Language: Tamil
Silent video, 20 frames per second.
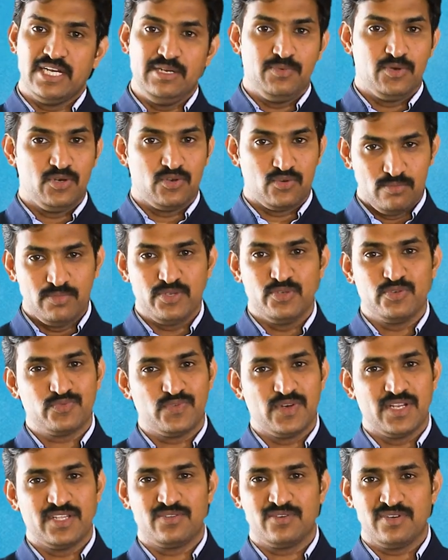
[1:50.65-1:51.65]
கண்டிப்பாக உங்களுக்கு ரொம்ப
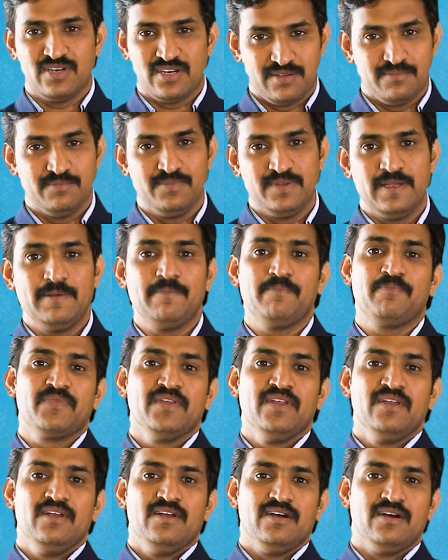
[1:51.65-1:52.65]
யூஸ்ஃபுல்லாக இருக்கும் நான் நம்புகிறேன்
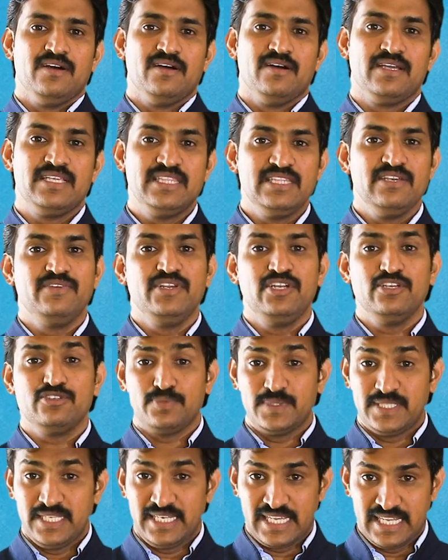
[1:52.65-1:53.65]
இந்த
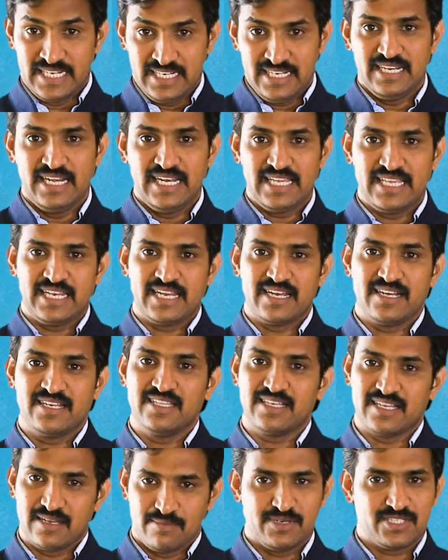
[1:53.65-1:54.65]
வீடியோஸ் பற்றி நீங்கள் என்ன
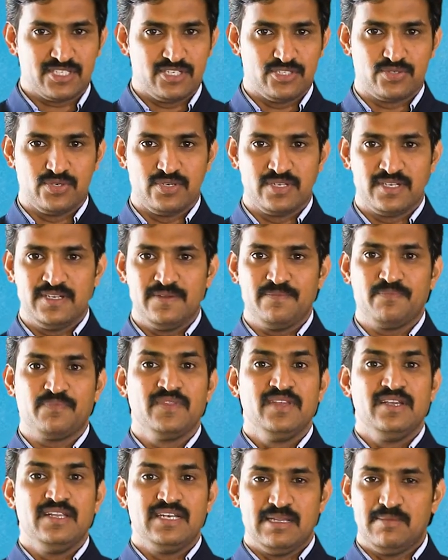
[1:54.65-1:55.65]
நினைக்கிறீங்கன்றதை கமெண்ட்ஸில் சொல்லுங்கள்
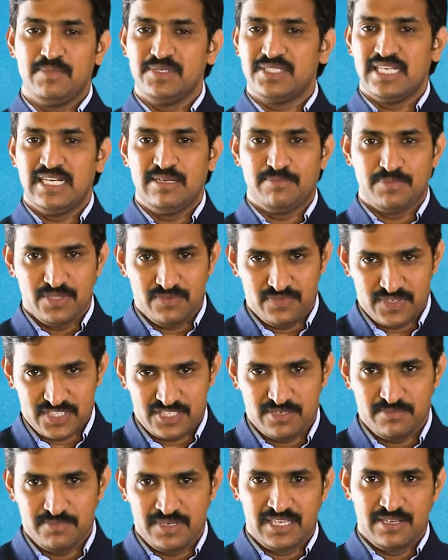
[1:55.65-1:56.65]
நம்ம சேனல் இப்போ தான்
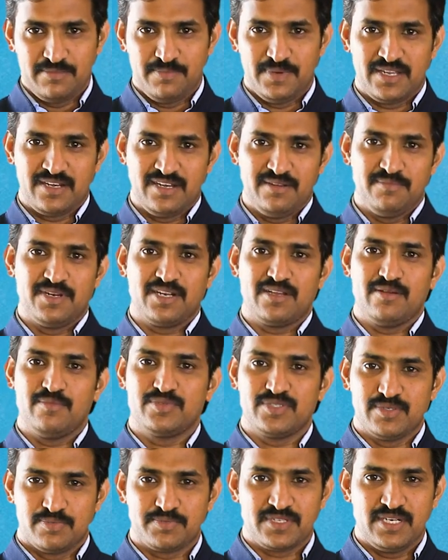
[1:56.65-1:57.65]
ஃபஸ்ட் டைம் நீங்கள் பார்க்குற
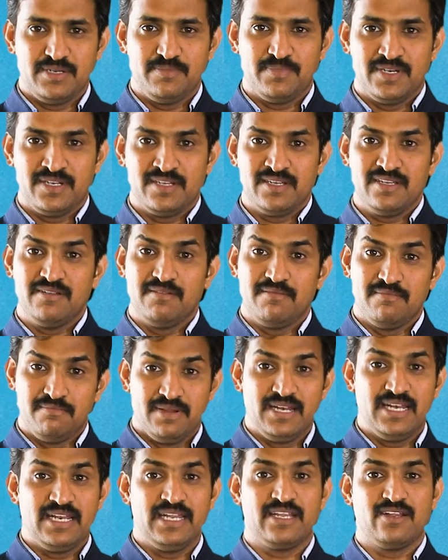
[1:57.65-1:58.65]
மறக்காமல் சப்ஸ்கிரைப் பண்ணுங்கள்
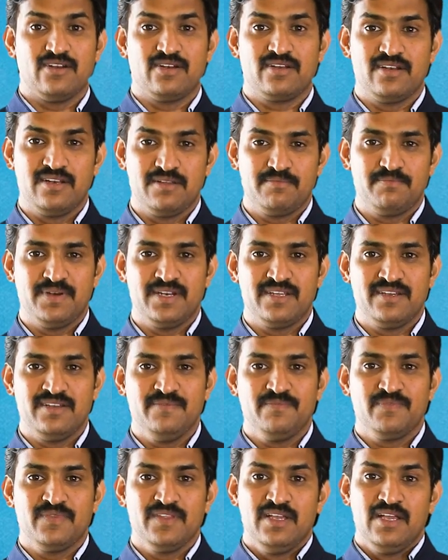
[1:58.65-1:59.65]
பெல் ஐக்கான் கிளிக்
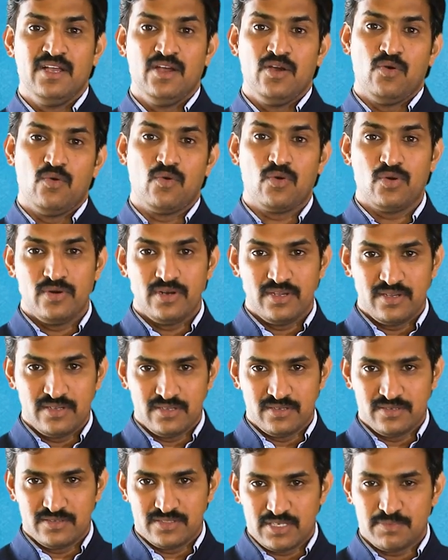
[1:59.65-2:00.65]
பண்ணுங்கள் உங்களோட
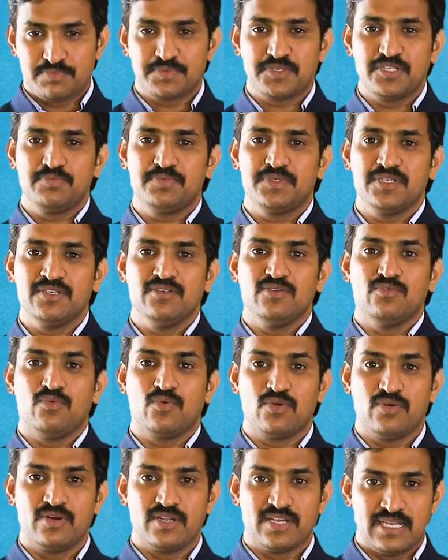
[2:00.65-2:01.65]
சப்ஸ்கிரிப்ஷன்
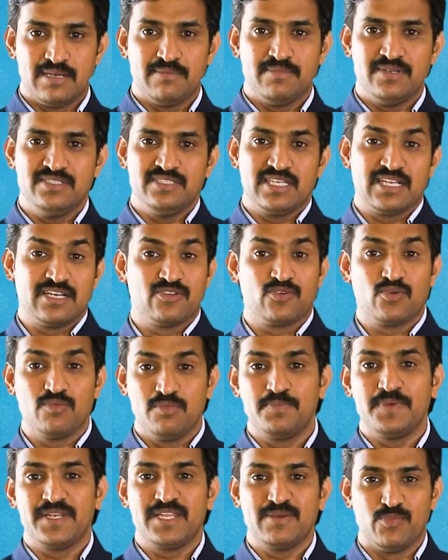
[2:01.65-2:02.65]
உங்களோட கமெண்ட்ஸ் எங்களுக்கு
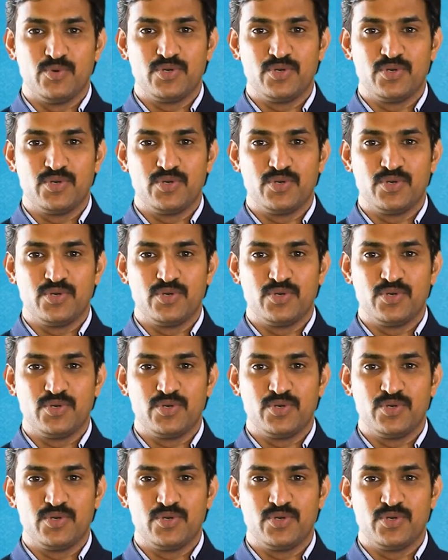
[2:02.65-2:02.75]
ரொம்ப பெரிய